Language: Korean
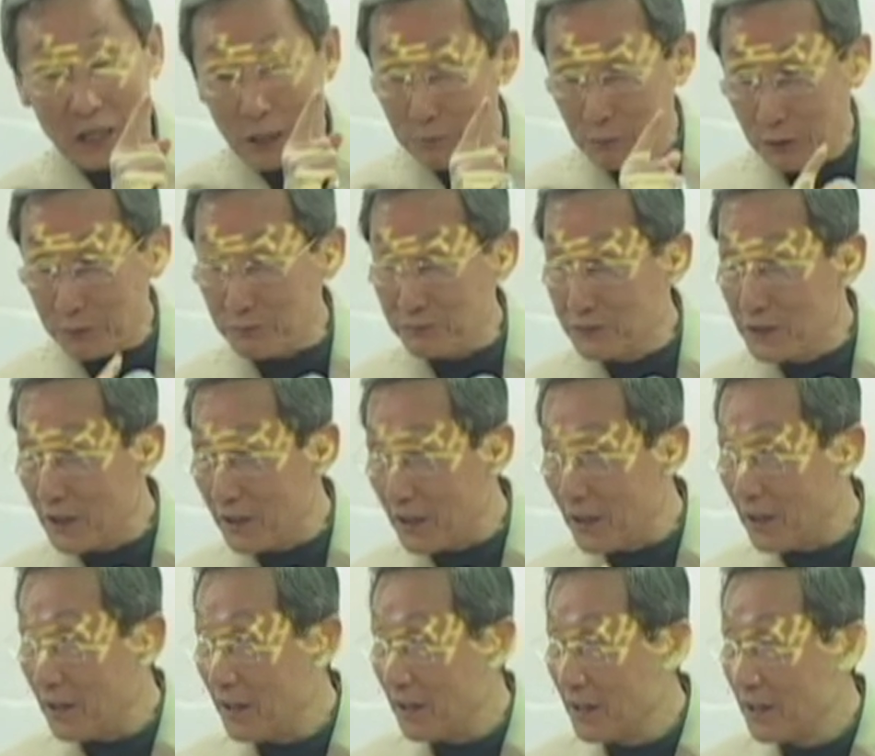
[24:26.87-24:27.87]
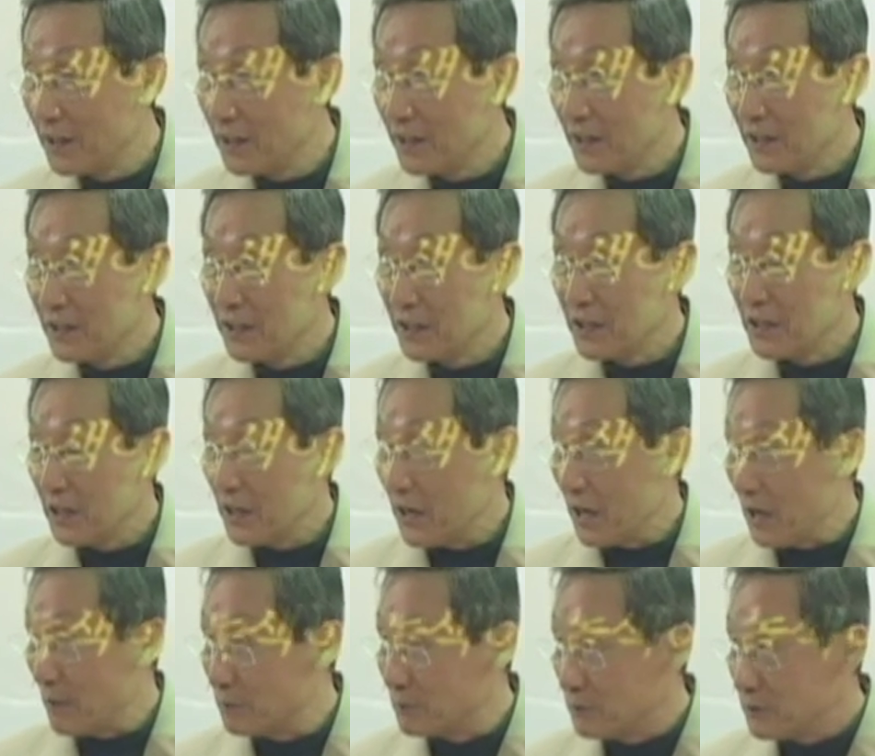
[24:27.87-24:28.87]
가버린다.
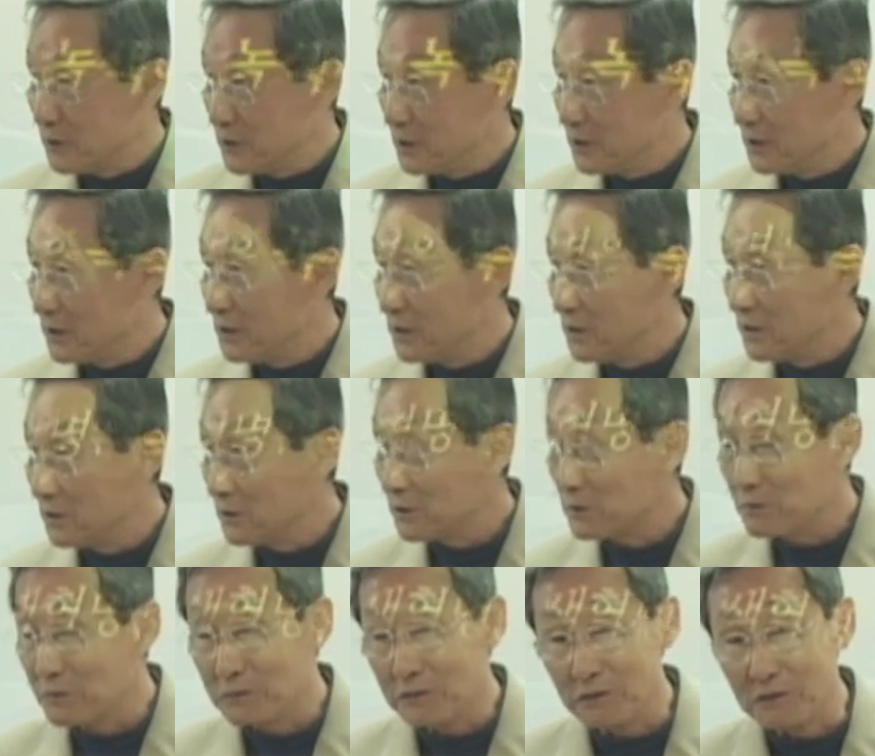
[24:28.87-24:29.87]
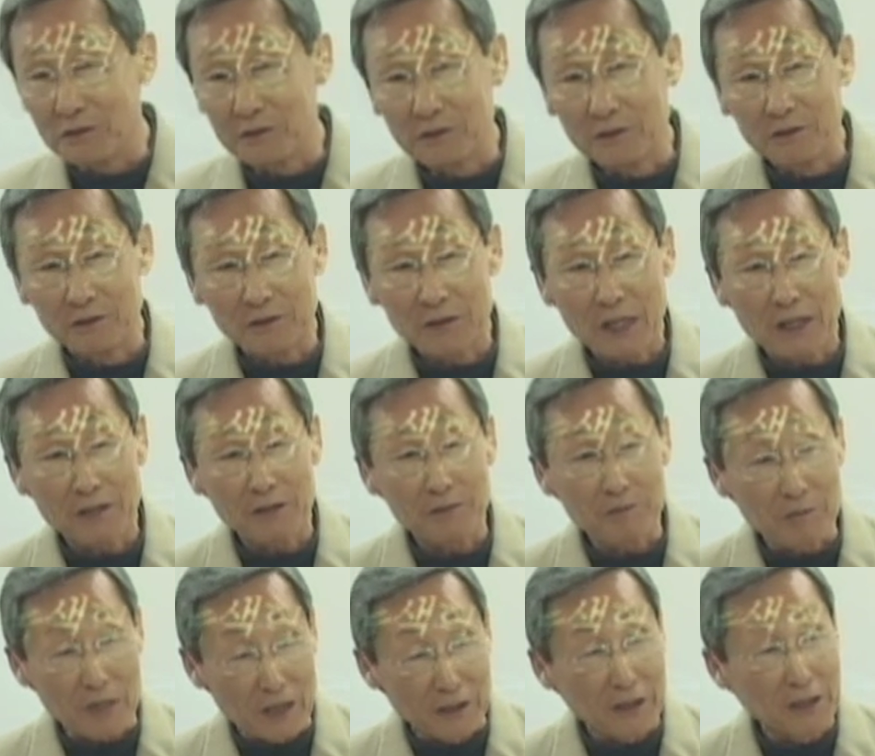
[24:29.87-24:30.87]
아무리 여러분
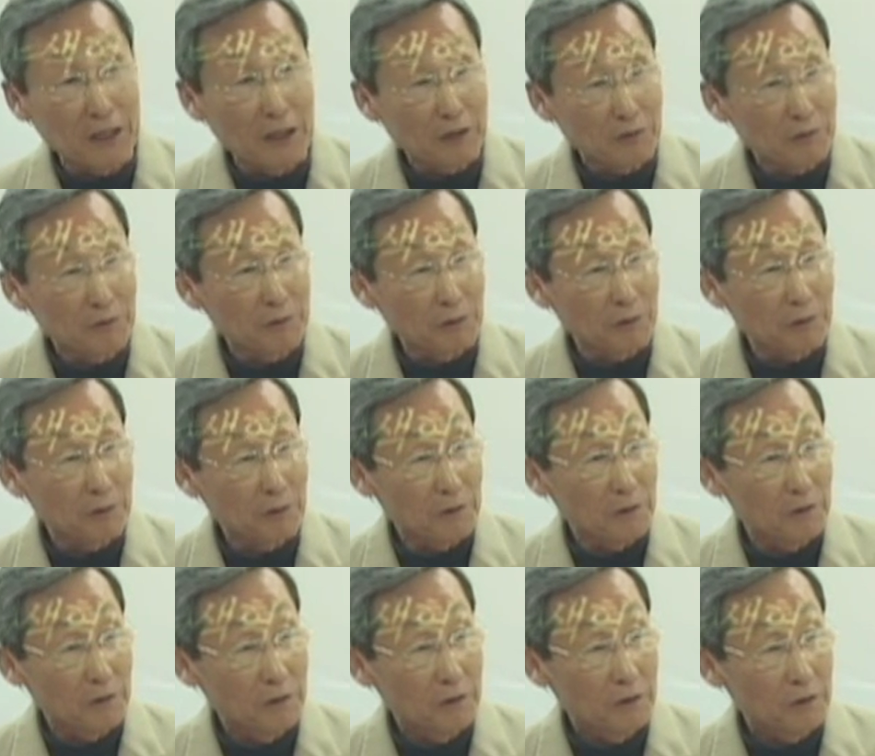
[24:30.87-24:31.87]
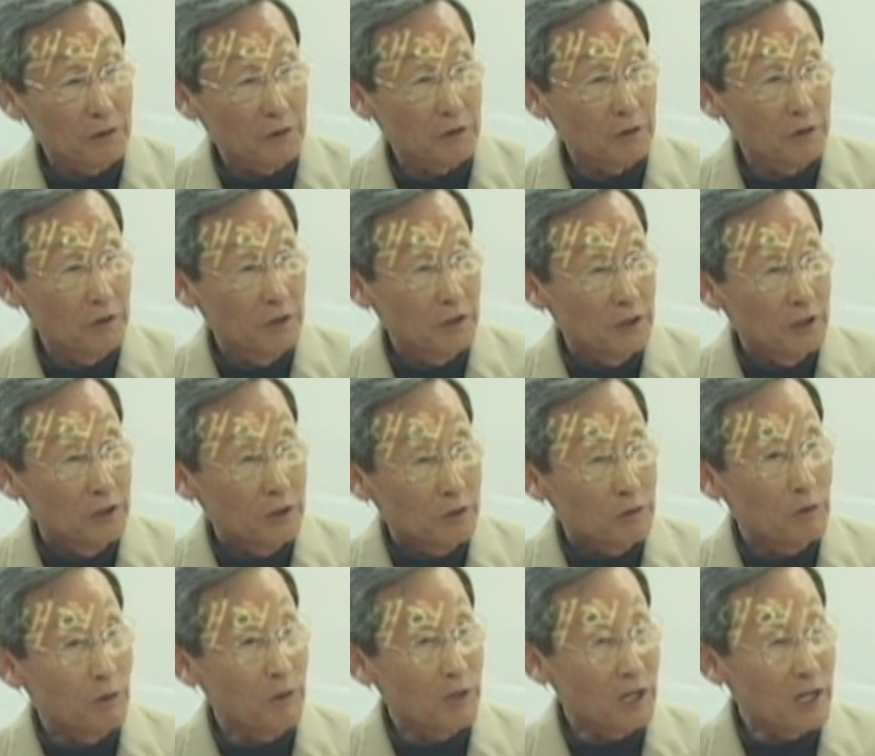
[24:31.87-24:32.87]
등산을 많이 해도요, 그
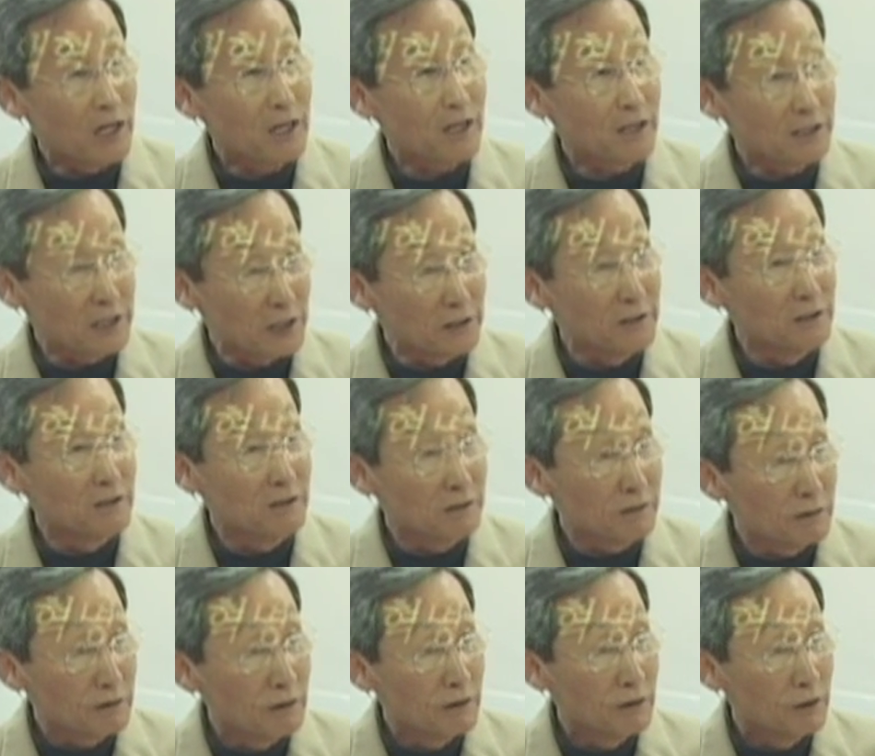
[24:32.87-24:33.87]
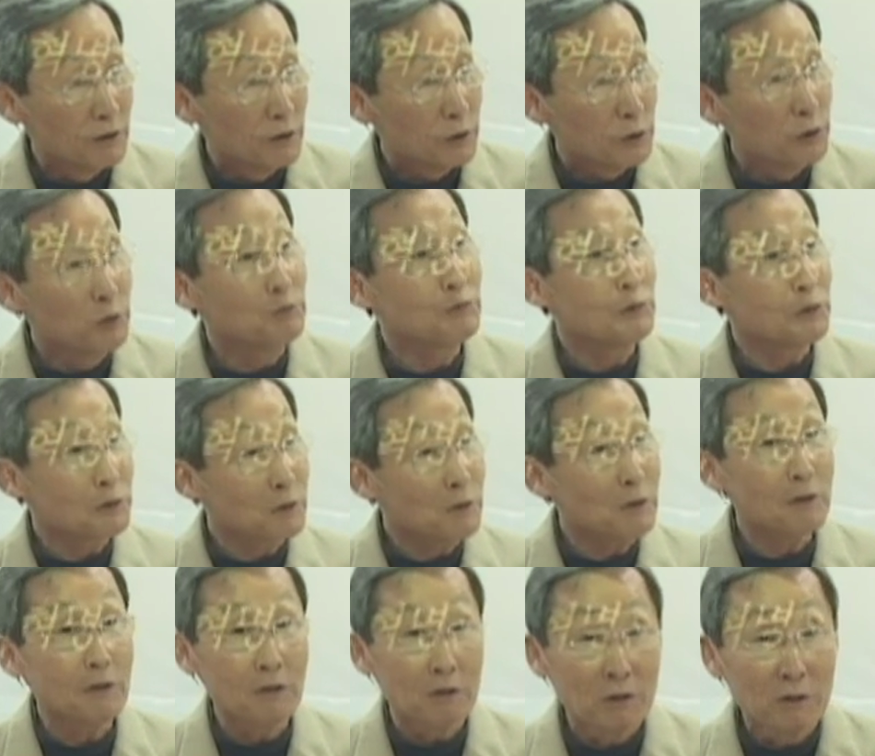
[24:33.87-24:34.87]
올라갈 때는
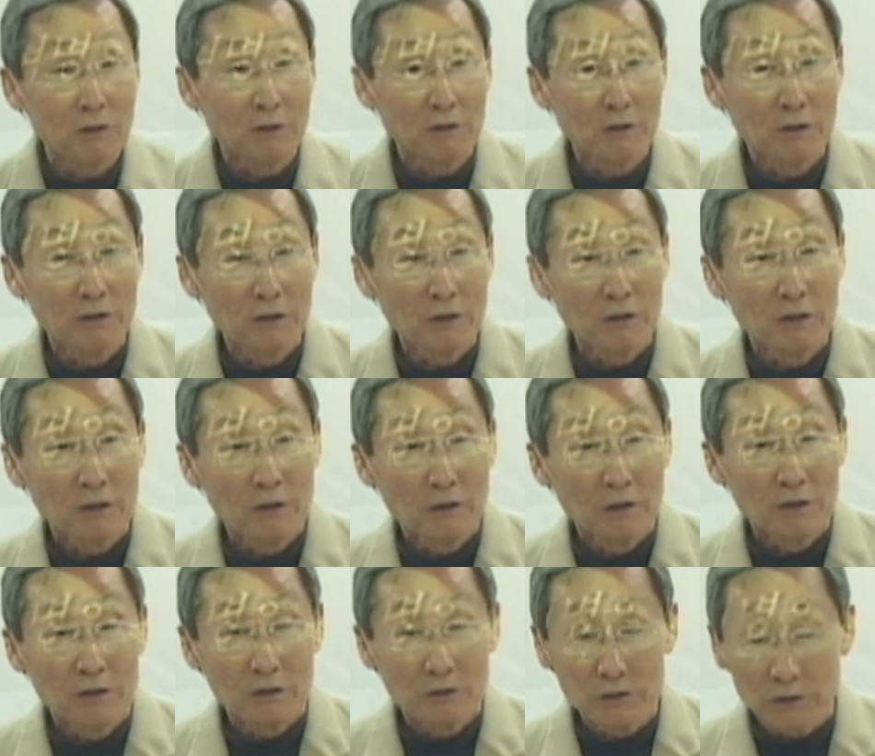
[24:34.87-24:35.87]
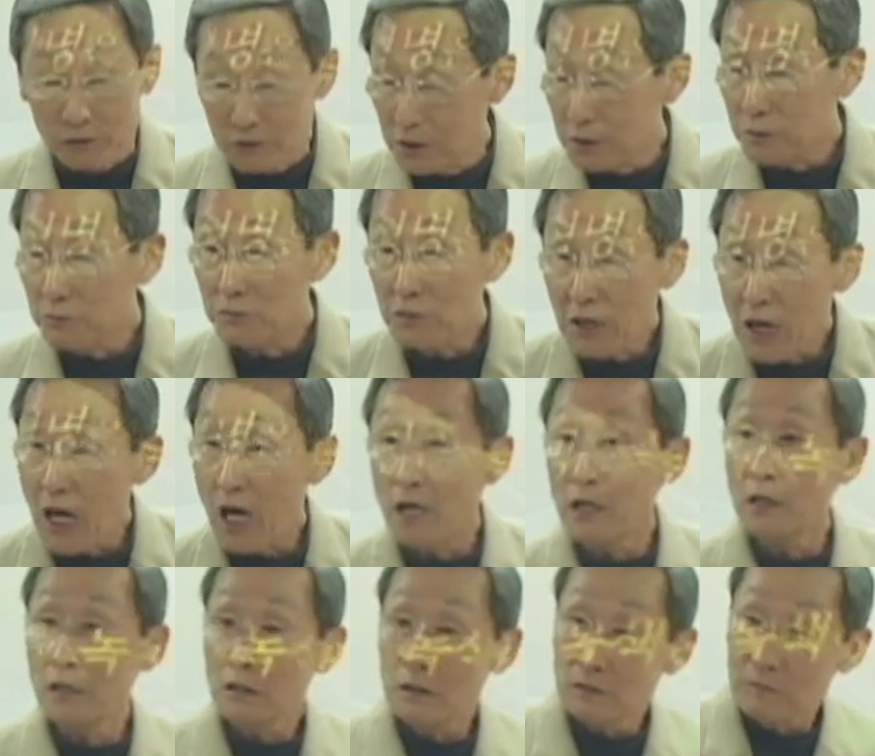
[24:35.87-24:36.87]
힘들어. 역시 힘들어.
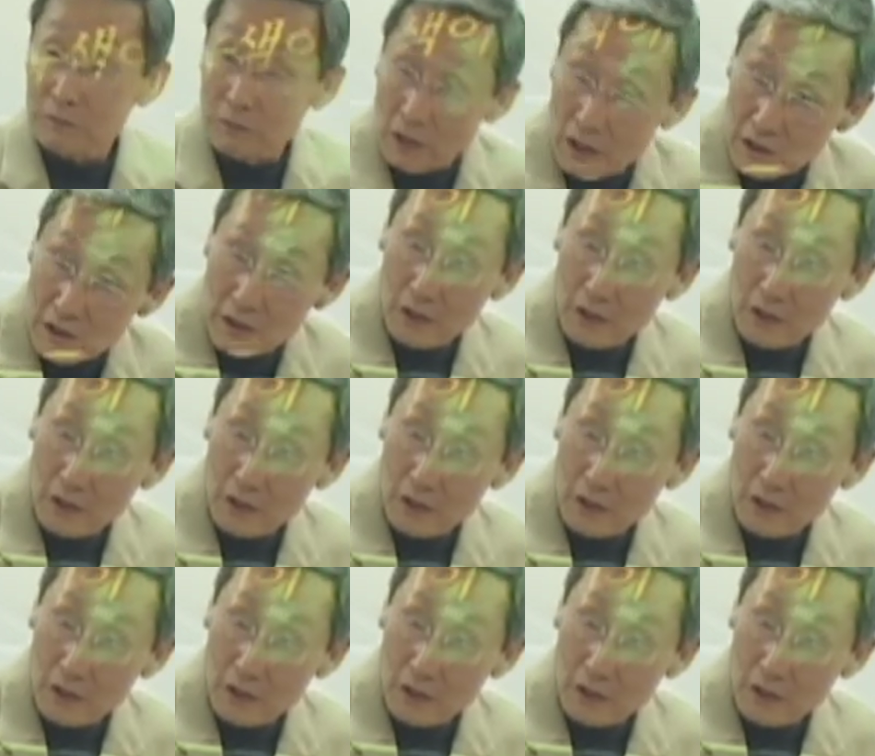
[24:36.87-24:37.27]
한 걸음,